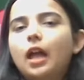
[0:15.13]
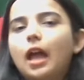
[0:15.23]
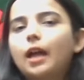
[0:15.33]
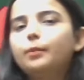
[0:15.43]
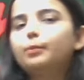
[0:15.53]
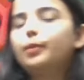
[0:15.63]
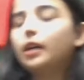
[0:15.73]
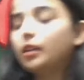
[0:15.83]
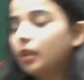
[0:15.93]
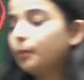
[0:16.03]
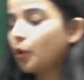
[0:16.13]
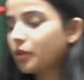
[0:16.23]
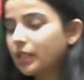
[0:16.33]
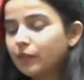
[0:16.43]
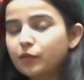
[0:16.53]
and buckle up
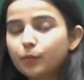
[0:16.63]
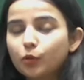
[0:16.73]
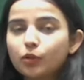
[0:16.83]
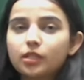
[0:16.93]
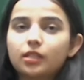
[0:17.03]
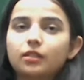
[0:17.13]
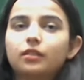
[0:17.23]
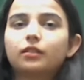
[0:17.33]
yourselves because